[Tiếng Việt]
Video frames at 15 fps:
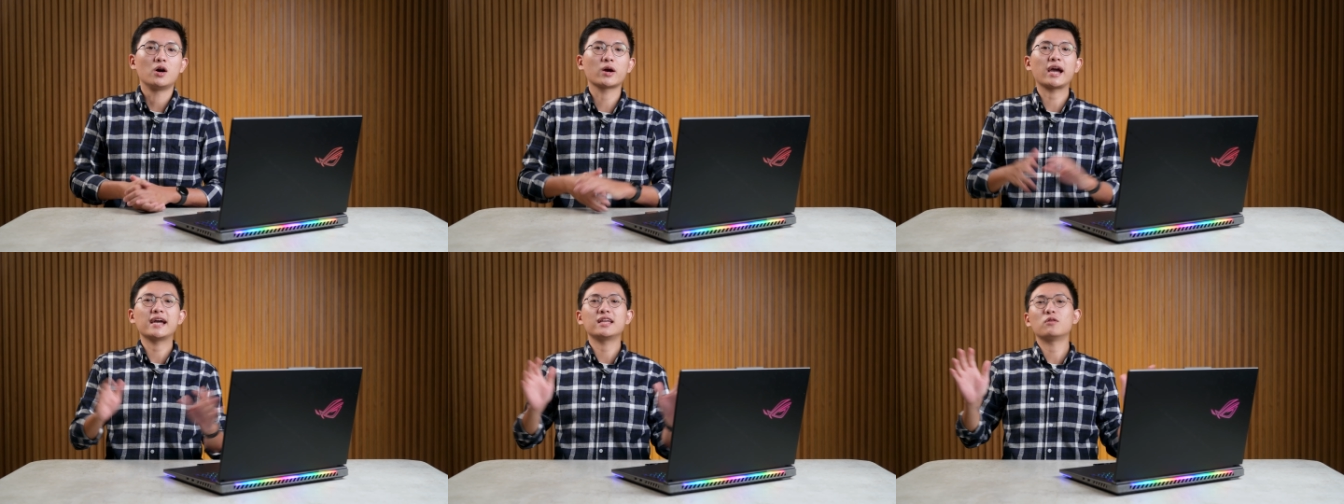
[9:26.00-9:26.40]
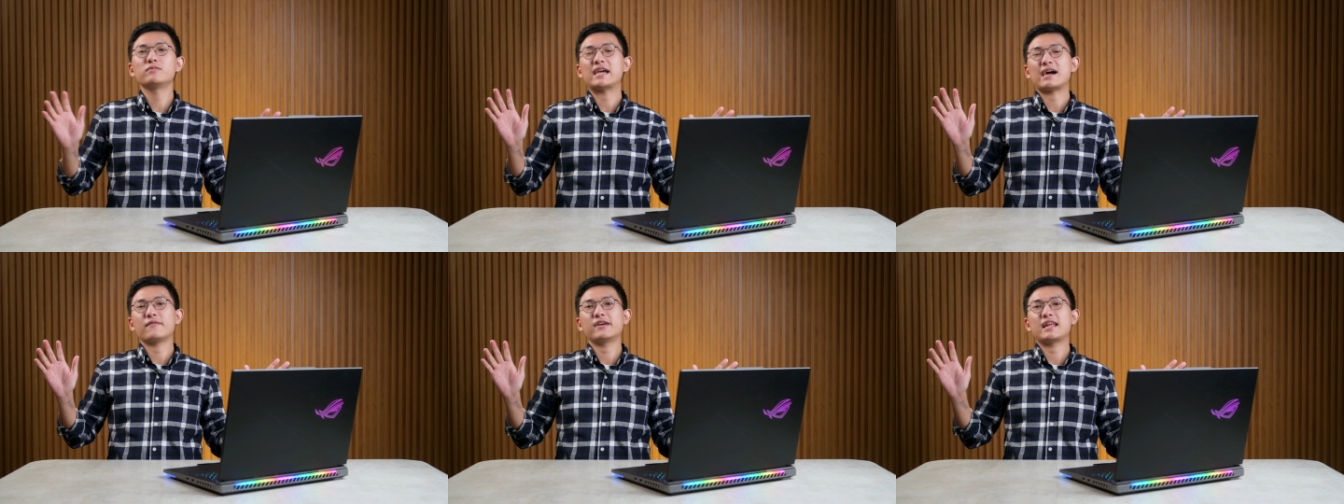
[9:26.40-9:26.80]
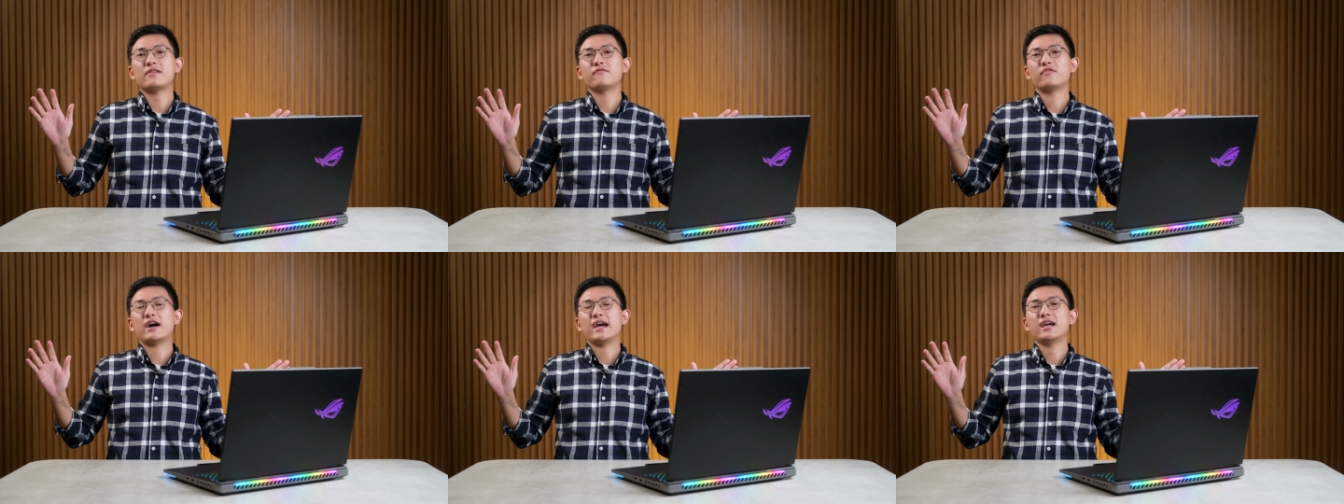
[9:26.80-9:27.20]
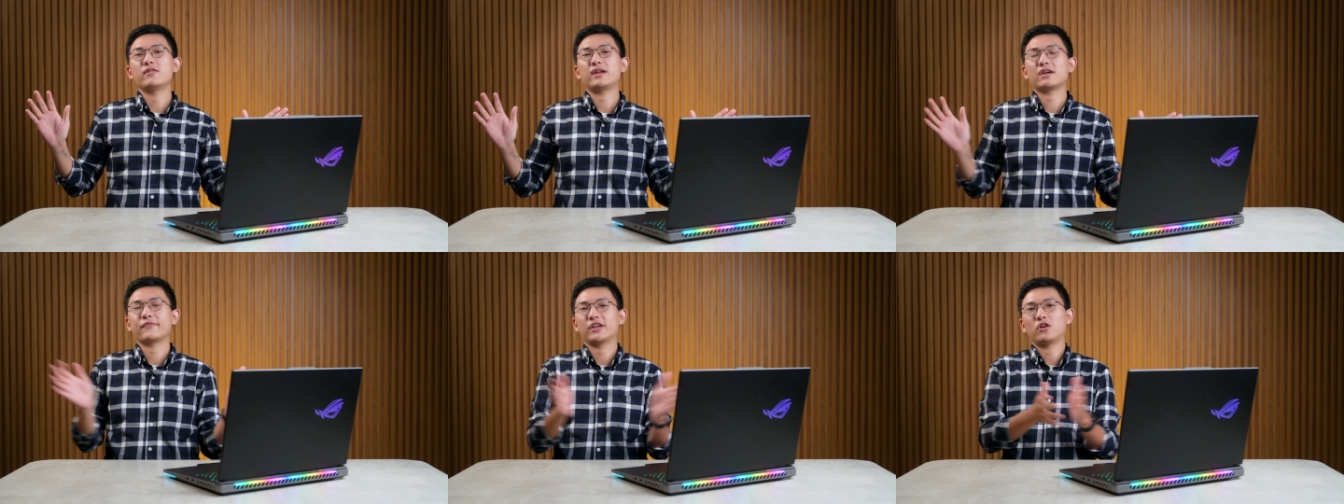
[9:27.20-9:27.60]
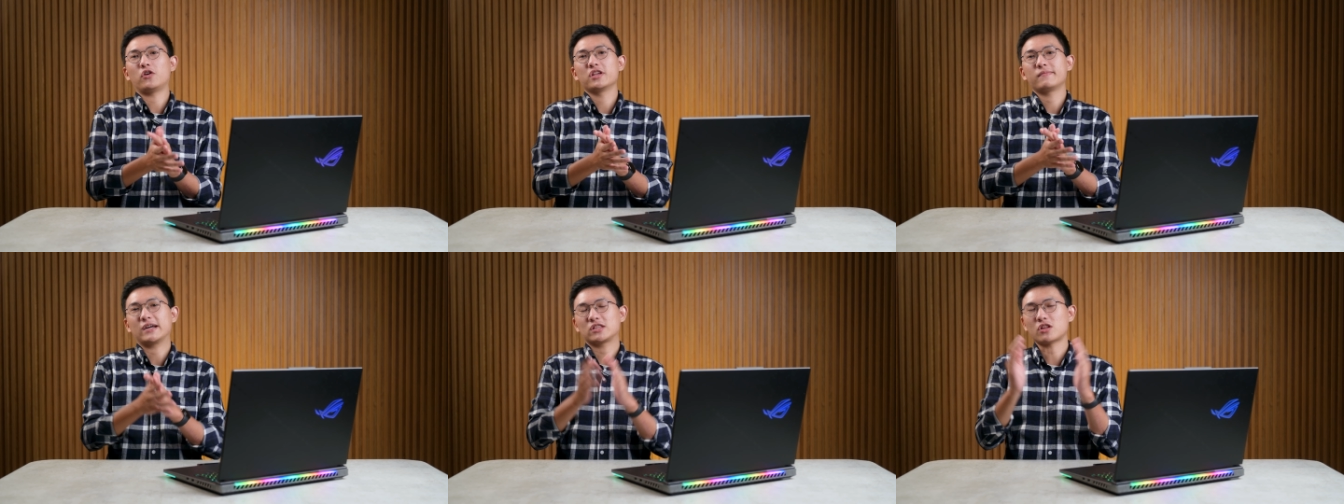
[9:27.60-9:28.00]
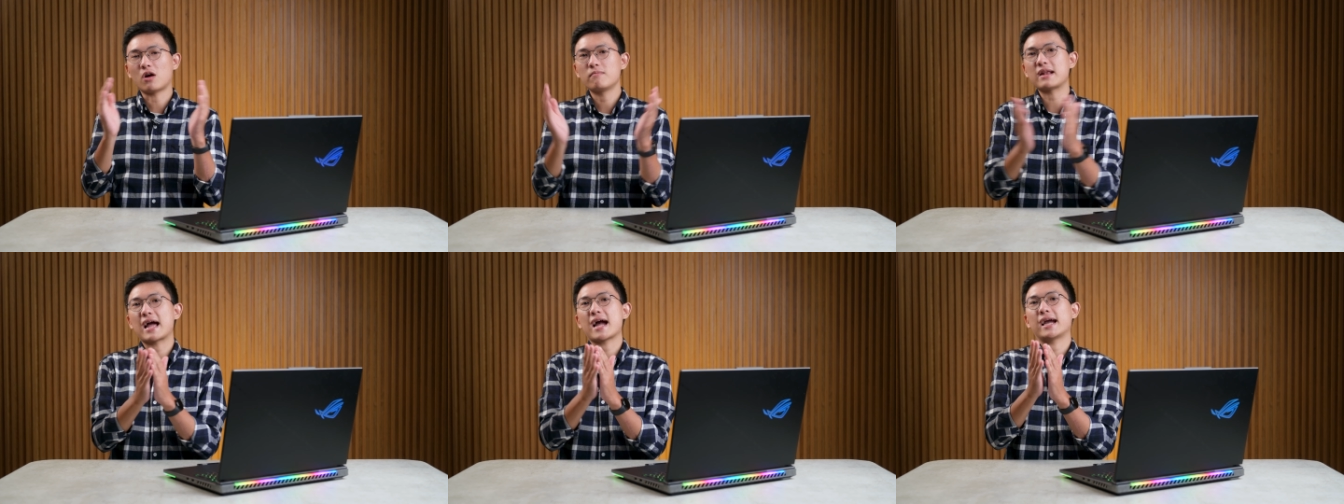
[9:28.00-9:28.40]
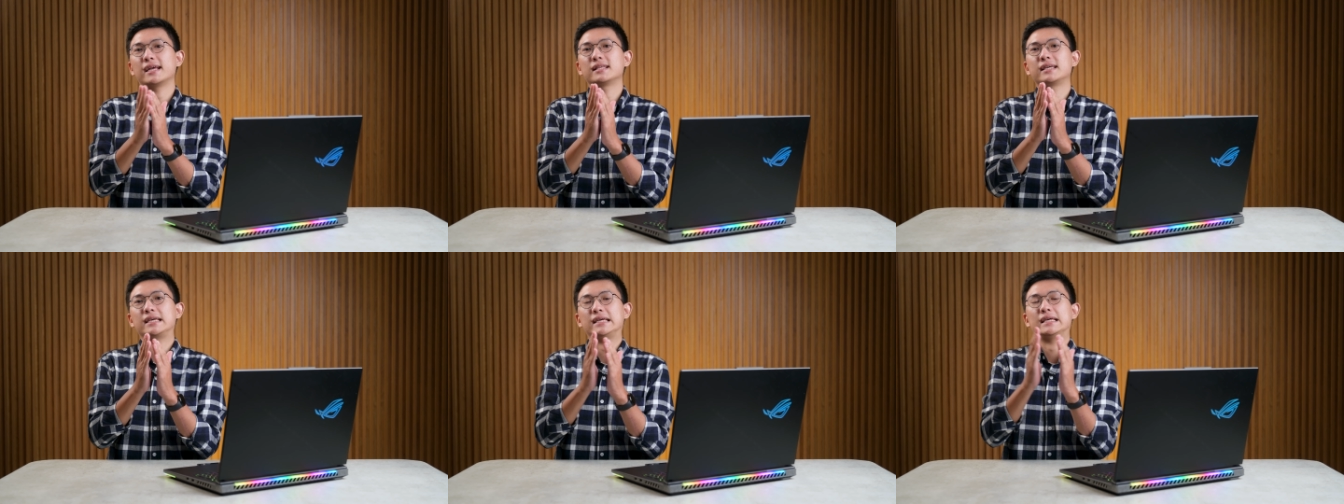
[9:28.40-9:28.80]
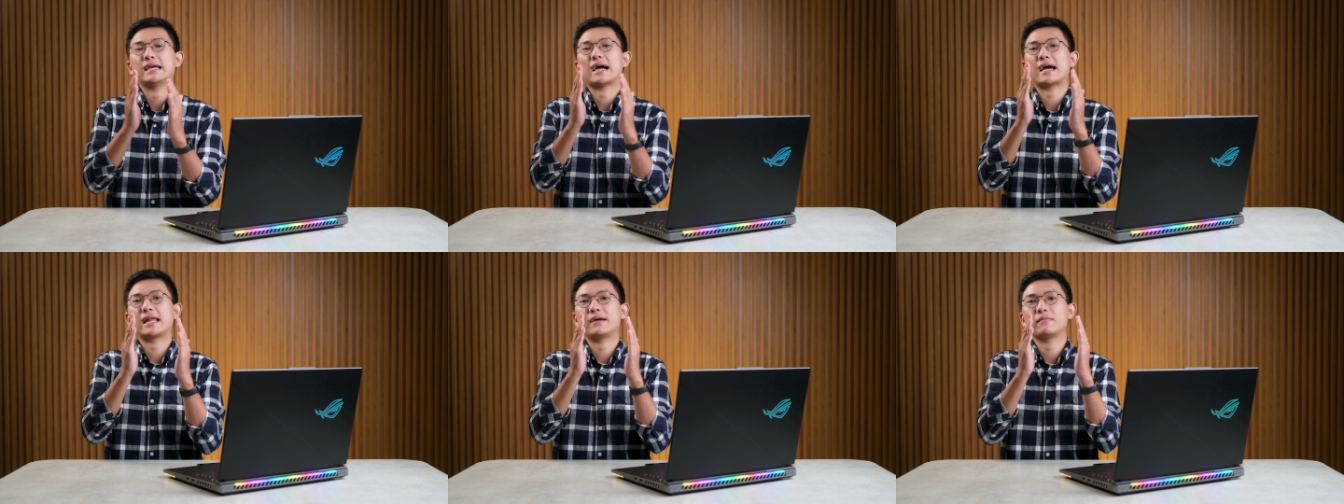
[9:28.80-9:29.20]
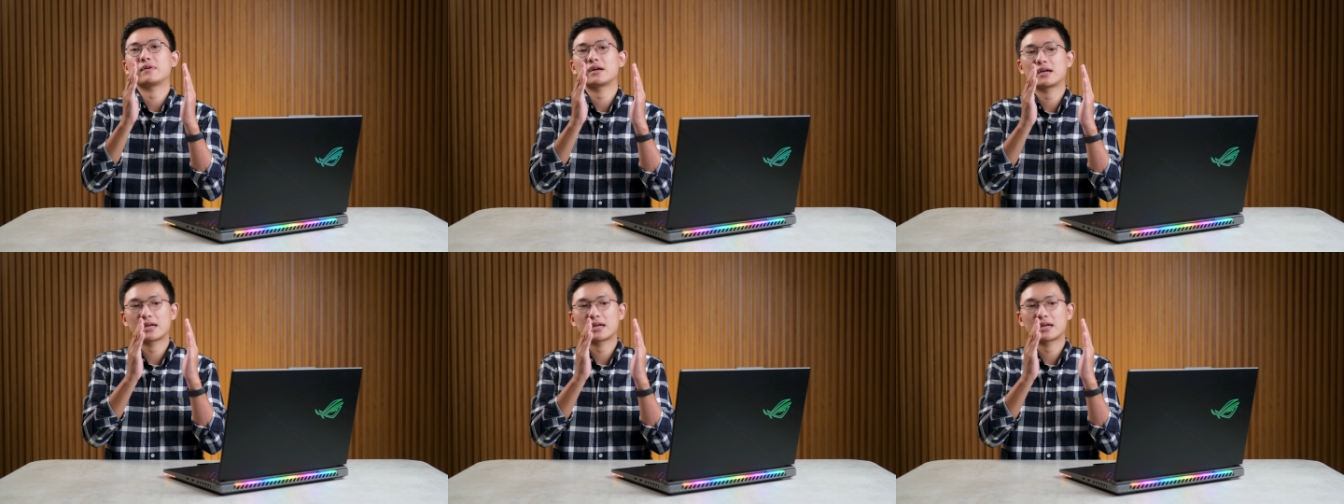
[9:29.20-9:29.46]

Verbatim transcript: ok dòng dài với anh em về hiệu năng vậy thôi nhưng mà tóm lại thì anh em